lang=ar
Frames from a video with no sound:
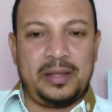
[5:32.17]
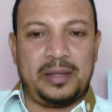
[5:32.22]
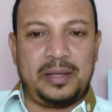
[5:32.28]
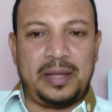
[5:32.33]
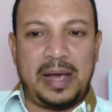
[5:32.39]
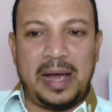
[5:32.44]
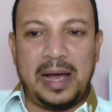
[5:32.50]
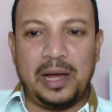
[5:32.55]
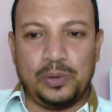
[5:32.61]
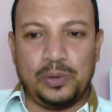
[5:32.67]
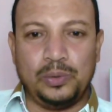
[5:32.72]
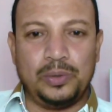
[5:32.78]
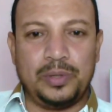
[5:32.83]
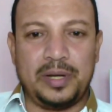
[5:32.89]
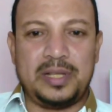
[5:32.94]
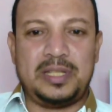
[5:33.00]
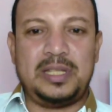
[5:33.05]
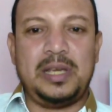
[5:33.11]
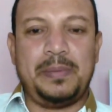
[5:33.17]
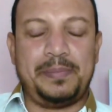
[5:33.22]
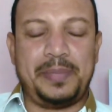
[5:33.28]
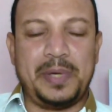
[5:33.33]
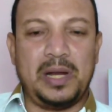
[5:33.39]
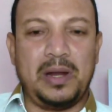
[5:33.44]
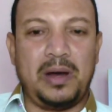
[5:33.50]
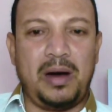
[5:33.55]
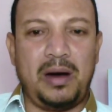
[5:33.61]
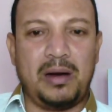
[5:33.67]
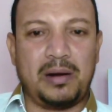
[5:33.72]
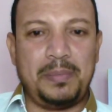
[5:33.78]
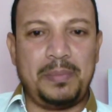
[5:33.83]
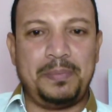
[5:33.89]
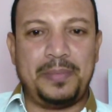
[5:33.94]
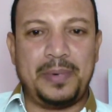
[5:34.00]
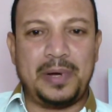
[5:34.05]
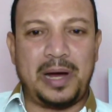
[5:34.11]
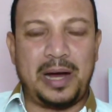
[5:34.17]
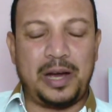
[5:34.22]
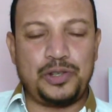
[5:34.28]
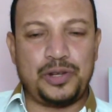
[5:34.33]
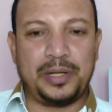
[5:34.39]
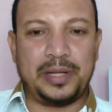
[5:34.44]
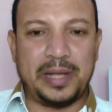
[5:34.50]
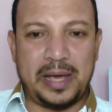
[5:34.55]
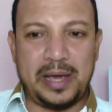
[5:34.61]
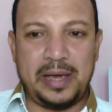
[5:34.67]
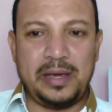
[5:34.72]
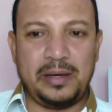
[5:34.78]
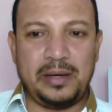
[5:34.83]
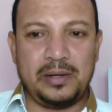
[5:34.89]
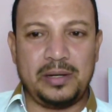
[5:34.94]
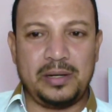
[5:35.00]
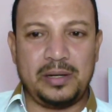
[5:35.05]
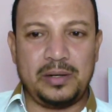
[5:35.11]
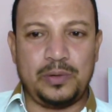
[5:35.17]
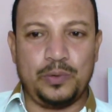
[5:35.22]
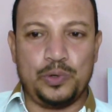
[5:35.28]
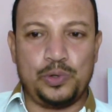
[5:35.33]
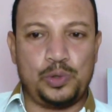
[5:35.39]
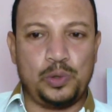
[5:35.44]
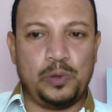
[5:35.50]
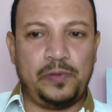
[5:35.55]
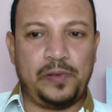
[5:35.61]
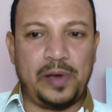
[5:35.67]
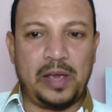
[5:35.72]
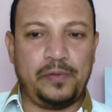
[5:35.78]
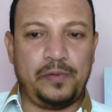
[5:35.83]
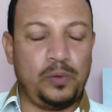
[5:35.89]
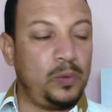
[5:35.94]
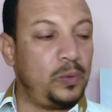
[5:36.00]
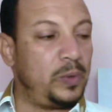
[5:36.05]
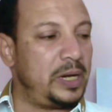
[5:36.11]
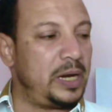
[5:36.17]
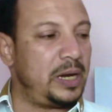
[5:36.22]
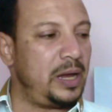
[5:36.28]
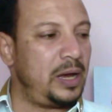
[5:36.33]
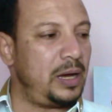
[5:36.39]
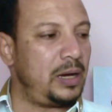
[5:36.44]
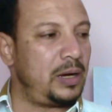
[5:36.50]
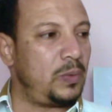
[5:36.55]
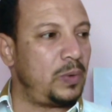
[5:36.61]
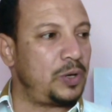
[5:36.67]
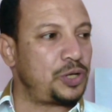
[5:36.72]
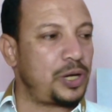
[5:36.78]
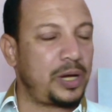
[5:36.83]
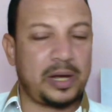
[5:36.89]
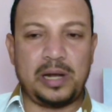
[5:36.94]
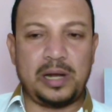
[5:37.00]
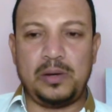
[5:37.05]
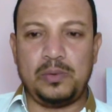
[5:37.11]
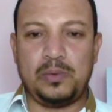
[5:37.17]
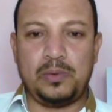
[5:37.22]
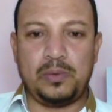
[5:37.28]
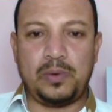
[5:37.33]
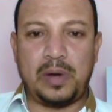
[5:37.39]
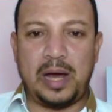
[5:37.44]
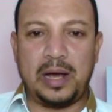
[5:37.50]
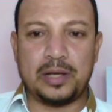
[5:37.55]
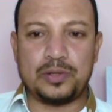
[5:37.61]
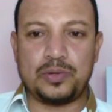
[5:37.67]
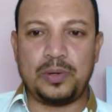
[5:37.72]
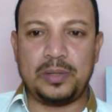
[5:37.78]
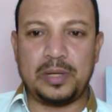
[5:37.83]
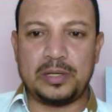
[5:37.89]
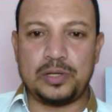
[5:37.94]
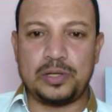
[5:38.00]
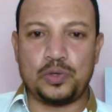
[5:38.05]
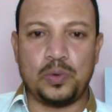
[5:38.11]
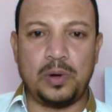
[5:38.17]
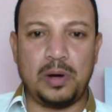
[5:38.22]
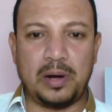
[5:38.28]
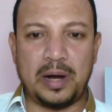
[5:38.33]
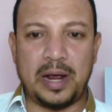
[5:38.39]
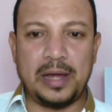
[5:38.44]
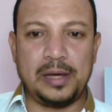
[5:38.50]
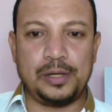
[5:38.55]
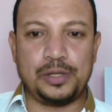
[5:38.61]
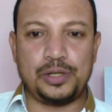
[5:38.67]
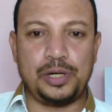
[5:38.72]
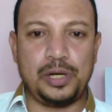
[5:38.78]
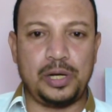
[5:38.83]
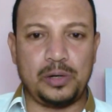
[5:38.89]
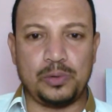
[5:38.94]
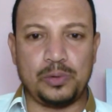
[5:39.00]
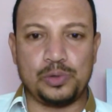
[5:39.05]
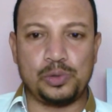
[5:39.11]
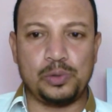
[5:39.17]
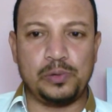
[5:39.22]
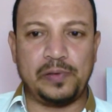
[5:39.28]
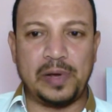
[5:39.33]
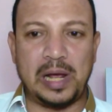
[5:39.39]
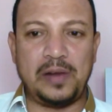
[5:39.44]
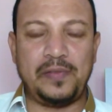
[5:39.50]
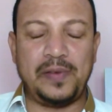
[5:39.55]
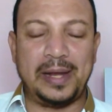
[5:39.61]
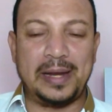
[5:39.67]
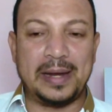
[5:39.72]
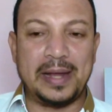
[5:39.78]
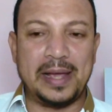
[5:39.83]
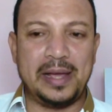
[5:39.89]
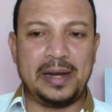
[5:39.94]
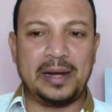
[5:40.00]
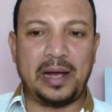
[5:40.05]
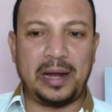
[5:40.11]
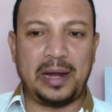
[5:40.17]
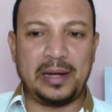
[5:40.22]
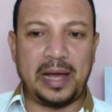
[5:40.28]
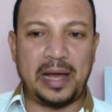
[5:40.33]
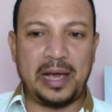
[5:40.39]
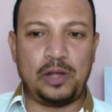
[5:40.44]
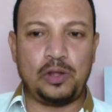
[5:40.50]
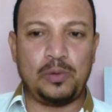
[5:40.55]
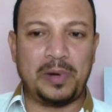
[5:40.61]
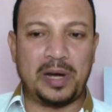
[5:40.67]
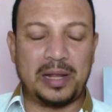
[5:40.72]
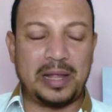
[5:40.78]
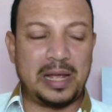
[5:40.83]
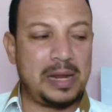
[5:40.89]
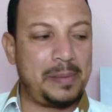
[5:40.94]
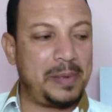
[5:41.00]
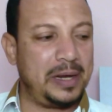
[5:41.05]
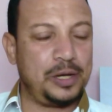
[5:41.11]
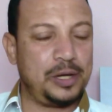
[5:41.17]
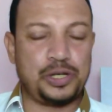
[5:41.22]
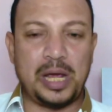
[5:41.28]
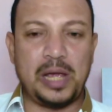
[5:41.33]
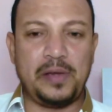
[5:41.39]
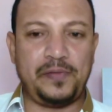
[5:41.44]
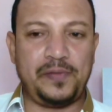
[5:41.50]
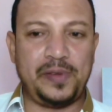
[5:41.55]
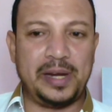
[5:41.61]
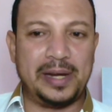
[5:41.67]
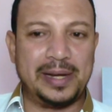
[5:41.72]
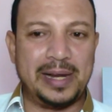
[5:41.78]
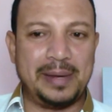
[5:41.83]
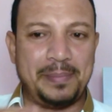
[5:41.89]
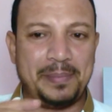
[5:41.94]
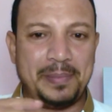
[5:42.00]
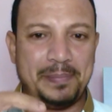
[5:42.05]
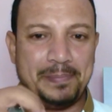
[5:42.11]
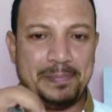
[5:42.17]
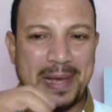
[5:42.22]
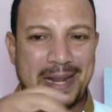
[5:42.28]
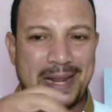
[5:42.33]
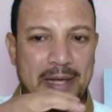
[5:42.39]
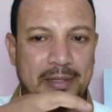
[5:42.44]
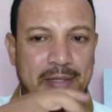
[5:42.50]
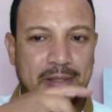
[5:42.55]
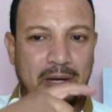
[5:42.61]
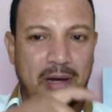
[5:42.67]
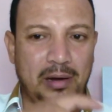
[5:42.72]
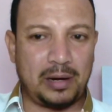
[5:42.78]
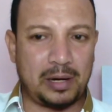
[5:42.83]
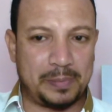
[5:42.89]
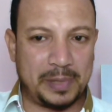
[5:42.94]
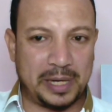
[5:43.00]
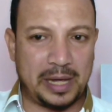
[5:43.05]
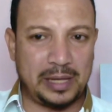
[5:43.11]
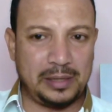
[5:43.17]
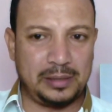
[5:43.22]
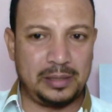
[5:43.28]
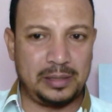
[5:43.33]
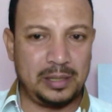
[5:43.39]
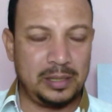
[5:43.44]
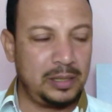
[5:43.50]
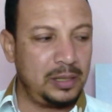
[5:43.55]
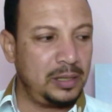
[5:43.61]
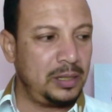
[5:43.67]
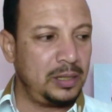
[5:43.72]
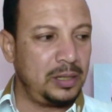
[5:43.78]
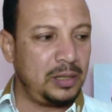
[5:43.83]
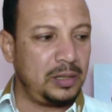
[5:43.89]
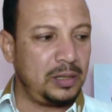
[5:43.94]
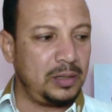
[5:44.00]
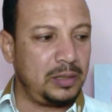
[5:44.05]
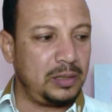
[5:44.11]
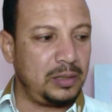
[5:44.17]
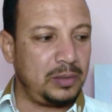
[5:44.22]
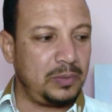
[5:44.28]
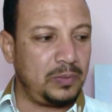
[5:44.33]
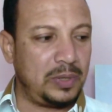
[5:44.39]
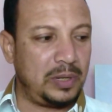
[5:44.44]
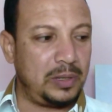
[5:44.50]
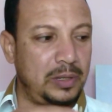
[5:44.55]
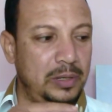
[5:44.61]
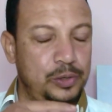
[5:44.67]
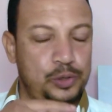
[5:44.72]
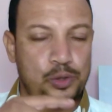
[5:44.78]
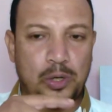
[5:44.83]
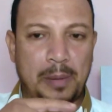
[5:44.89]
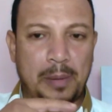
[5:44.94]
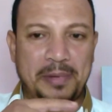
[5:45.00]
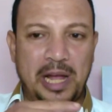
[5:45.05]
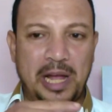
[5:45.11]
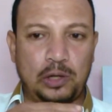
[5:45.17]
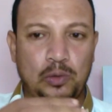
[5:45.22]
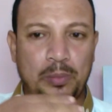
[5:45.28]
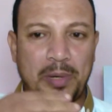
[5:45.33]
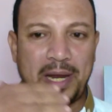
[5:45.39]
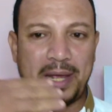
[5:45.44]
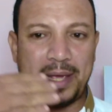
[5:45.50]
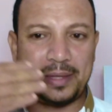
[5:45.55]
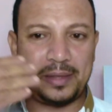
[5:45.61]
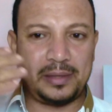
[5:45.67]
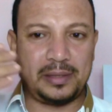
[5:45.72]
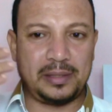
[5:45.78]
تعالوا نسيب العقرب عشر دقايق ونشوف هيفوق ولا لا واشغل له حاجه سخنه استشوار اي شيء ونشوف هل فعلا هيرجع لحياته مره تانية مع اني شايف في رجلين بدات تتحرك بجد والشوكه بتاعته بدات